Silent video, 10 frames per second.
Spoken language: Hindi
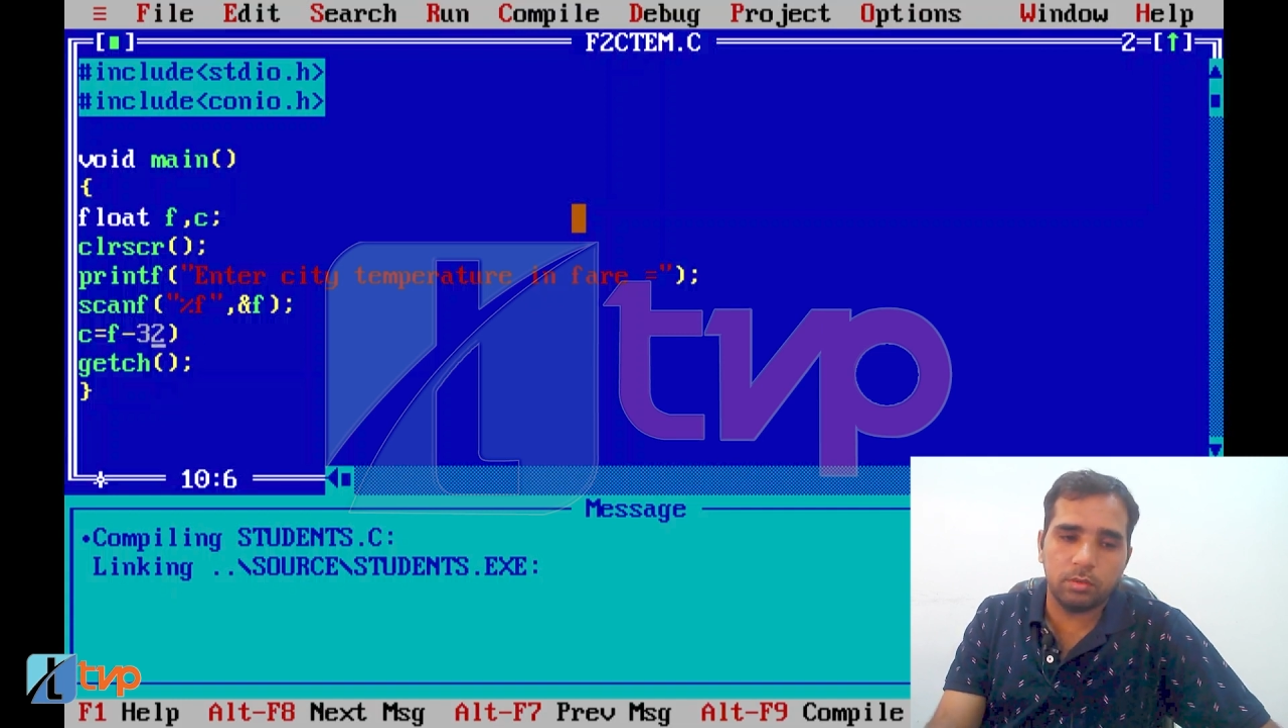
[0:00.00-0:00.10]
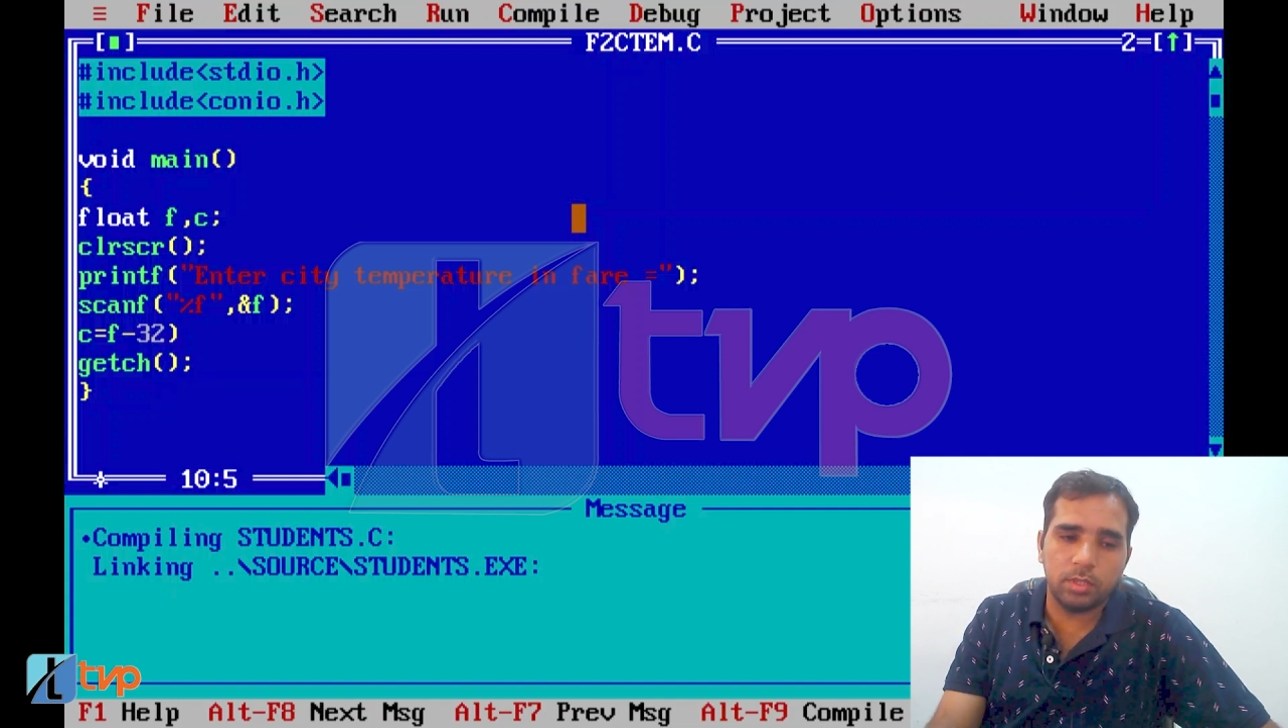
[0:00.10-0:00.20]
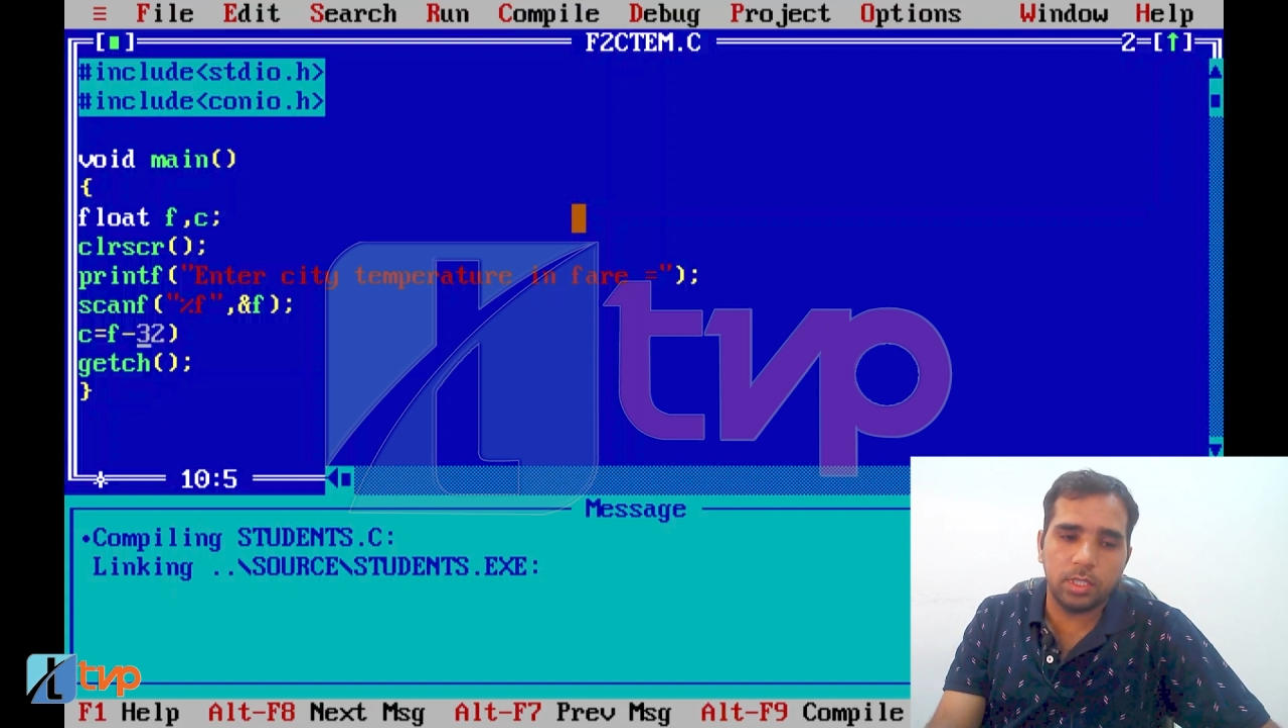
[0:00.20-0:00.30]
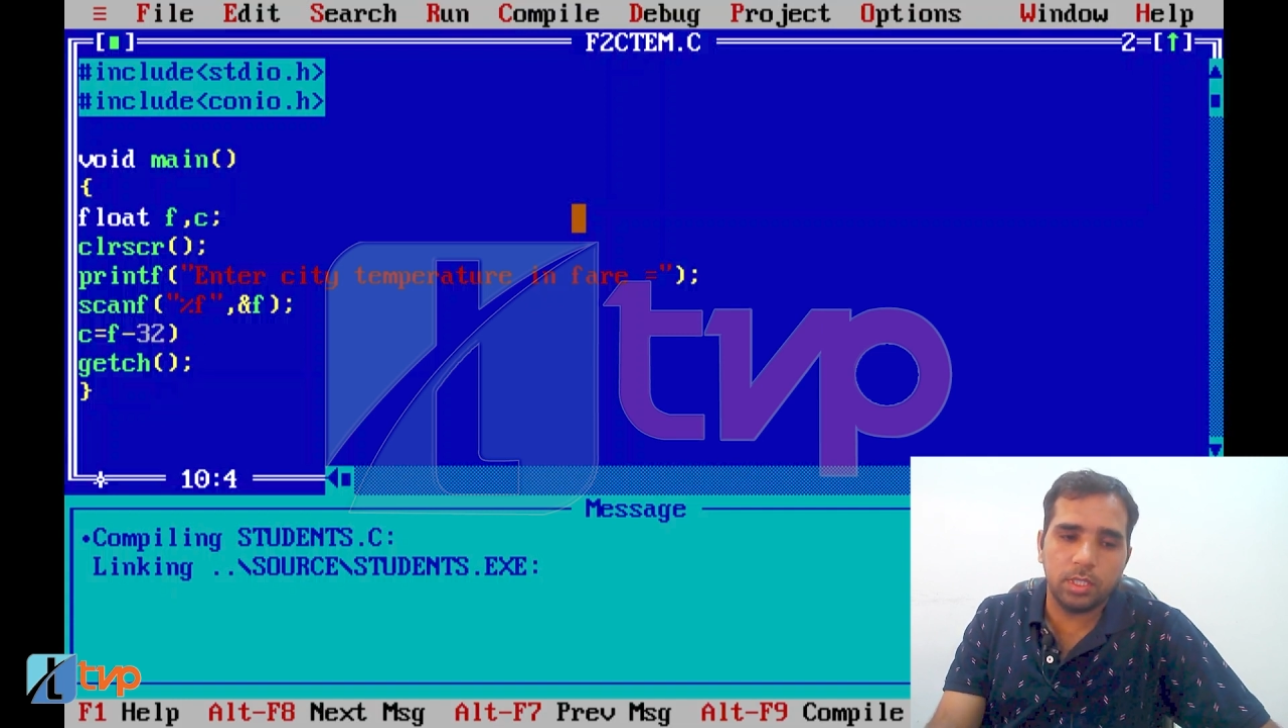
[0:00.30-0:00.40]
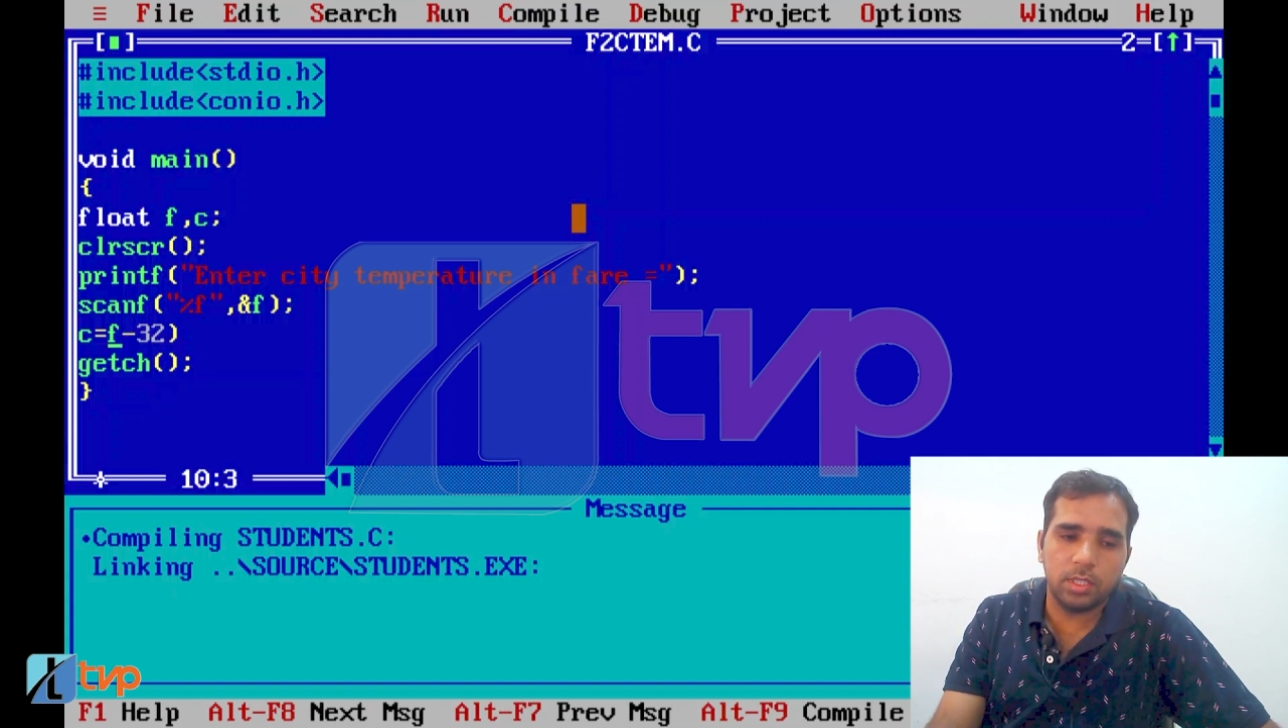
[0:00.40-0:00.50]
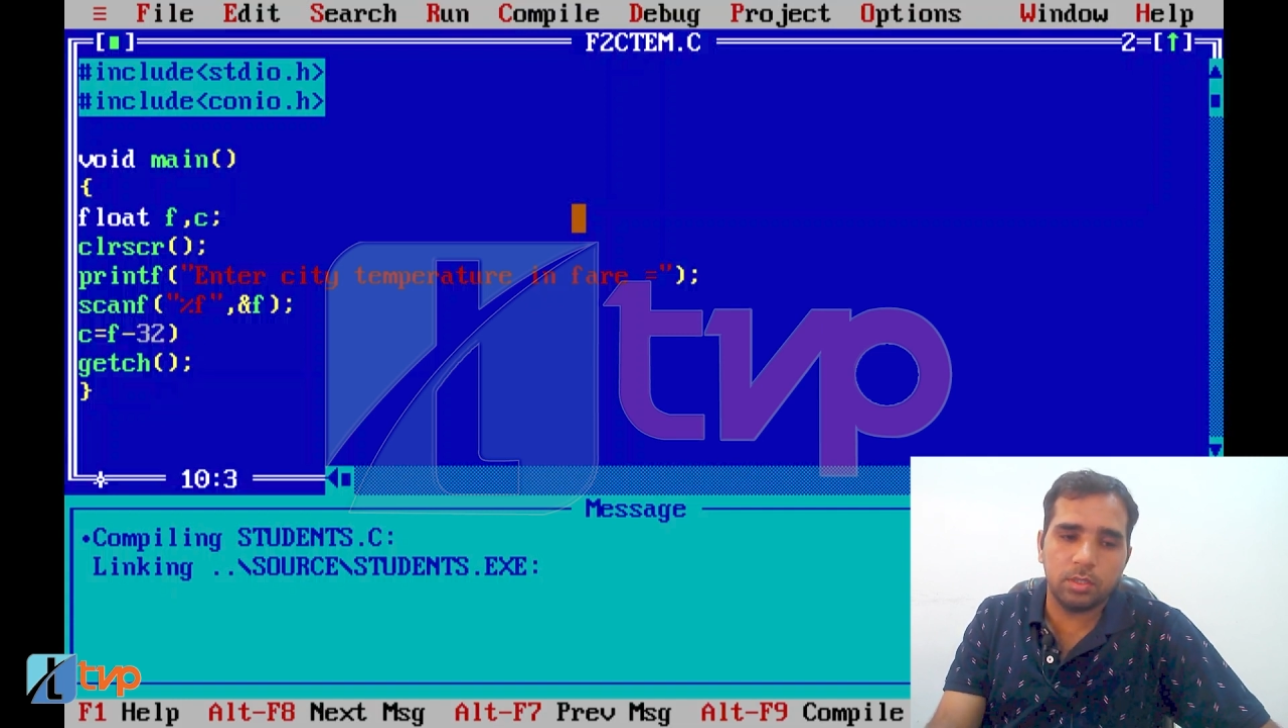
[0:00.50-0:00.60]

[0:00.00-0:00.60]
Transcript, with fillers: होगी